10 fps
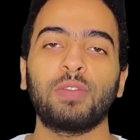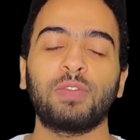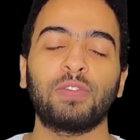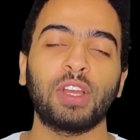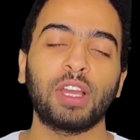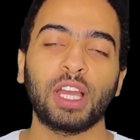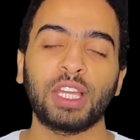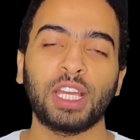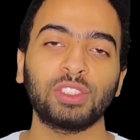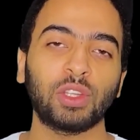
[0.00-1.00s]

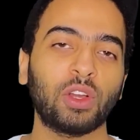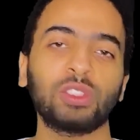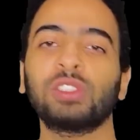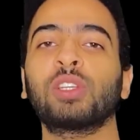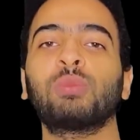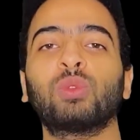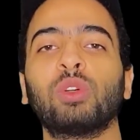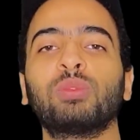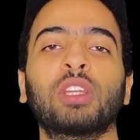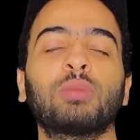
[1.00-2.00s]
فانا عايز الخص لك
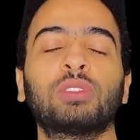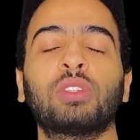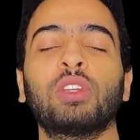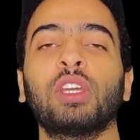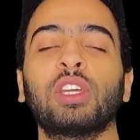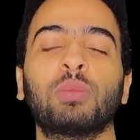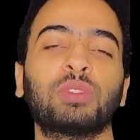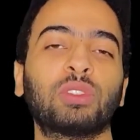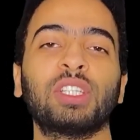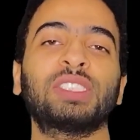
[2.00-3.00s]
الموضوع بتاع البطاريه
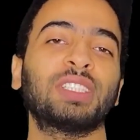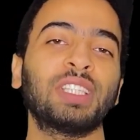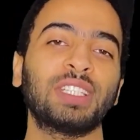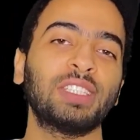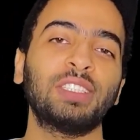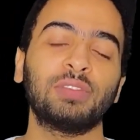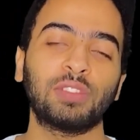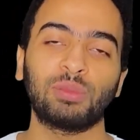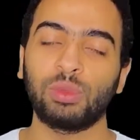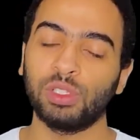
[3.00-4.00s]
البطاريه سيئه جدا في
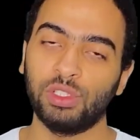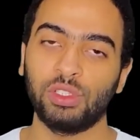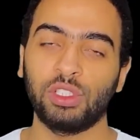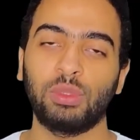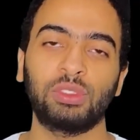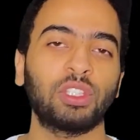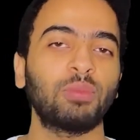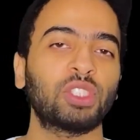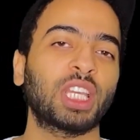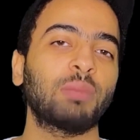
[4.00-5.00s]
الموبايلين البطاريه
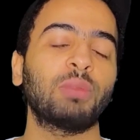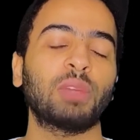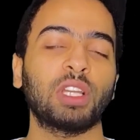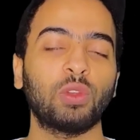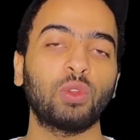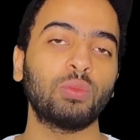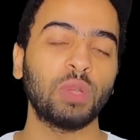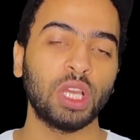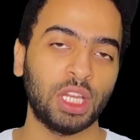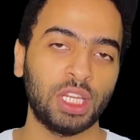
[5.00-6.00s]
مش هتكمل معاك اليوم
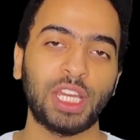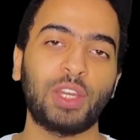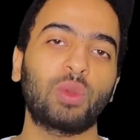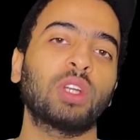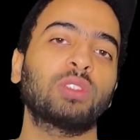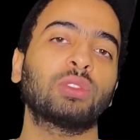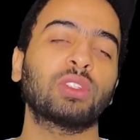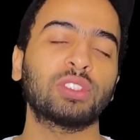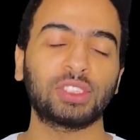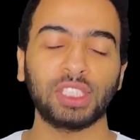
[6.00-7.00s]
لاخره
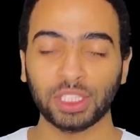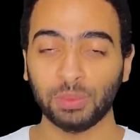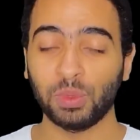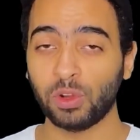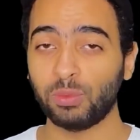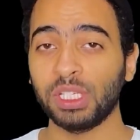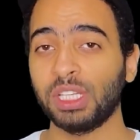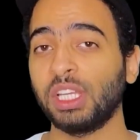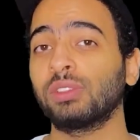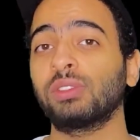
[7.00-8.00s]
هتضطر تستخدم باور
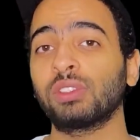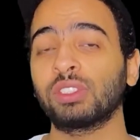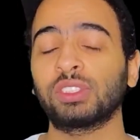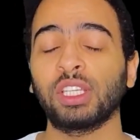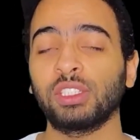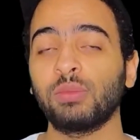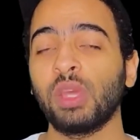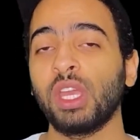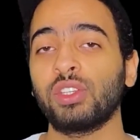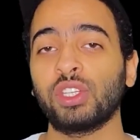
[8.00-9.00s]
بانك هتضطر تستخدم
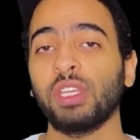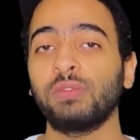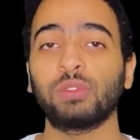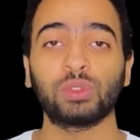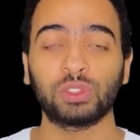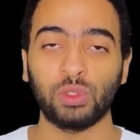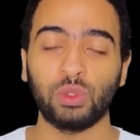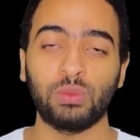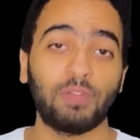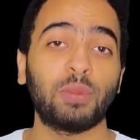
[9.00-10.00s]
شاحن في نص
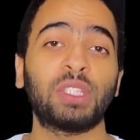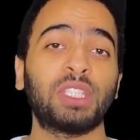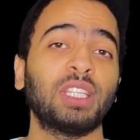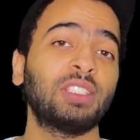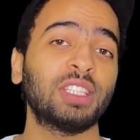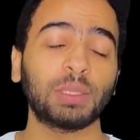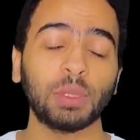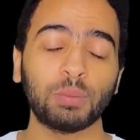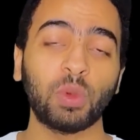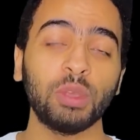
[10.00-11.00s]
اليوم فبالتالي ده
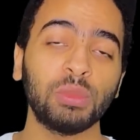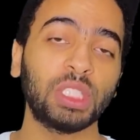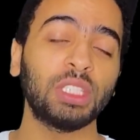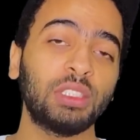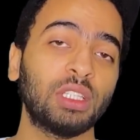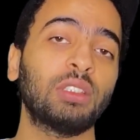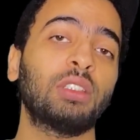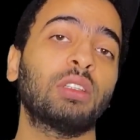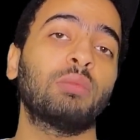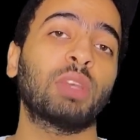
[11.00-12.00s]
سبب مهم جدا
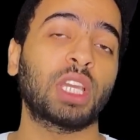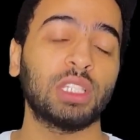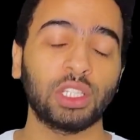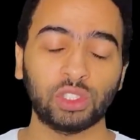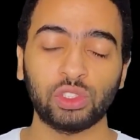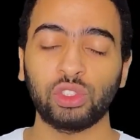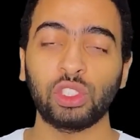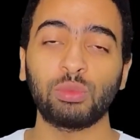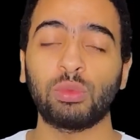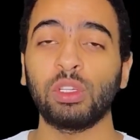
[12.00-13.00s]
ما يخلكش
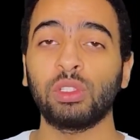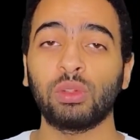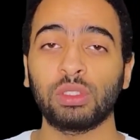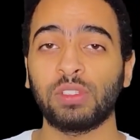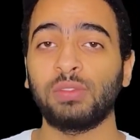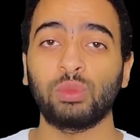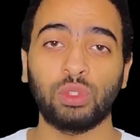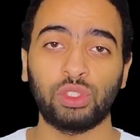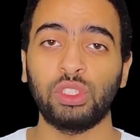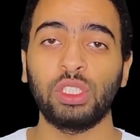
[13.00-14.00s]
تشتري الموبايل دوت في
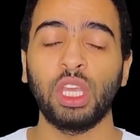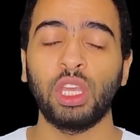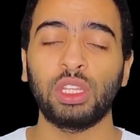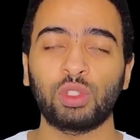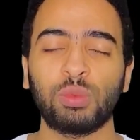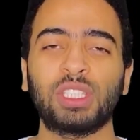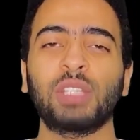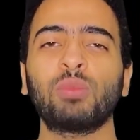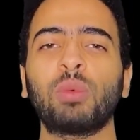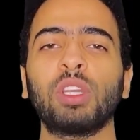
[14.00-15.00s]
2020 انت مش
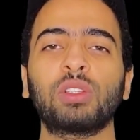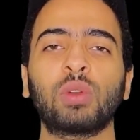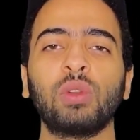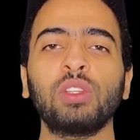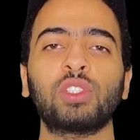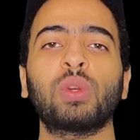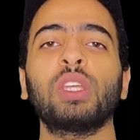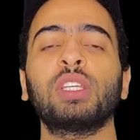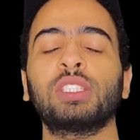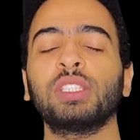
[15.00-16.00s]
محتاج موبايل كل
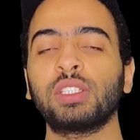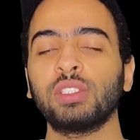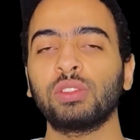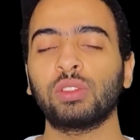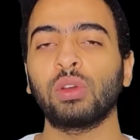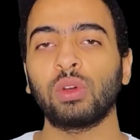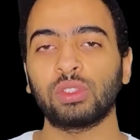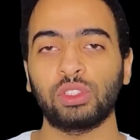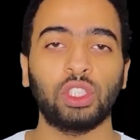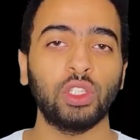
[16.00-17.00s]
شويه تجري تدور
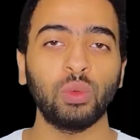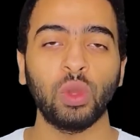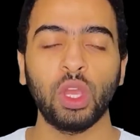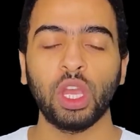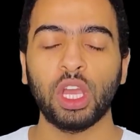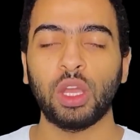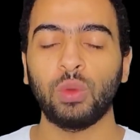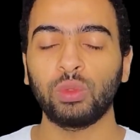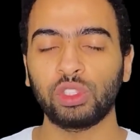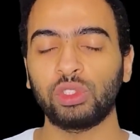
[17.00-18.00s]
تشحنه
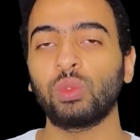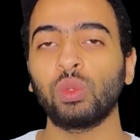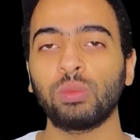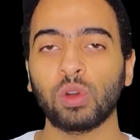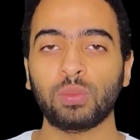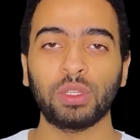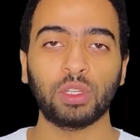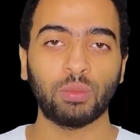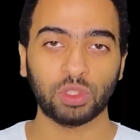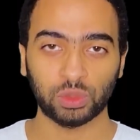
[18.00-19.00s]
او تشتري له باور
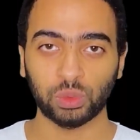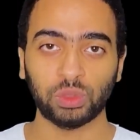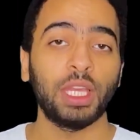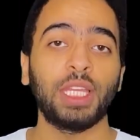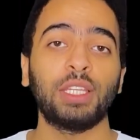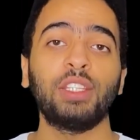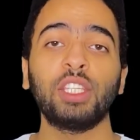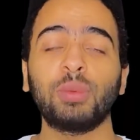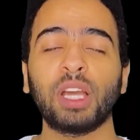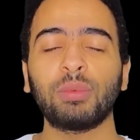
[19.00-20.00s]
بانك مخصوص
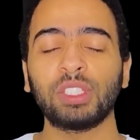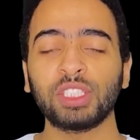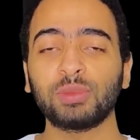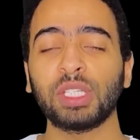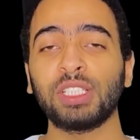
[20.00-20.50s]
نيجي بقى بالنسبه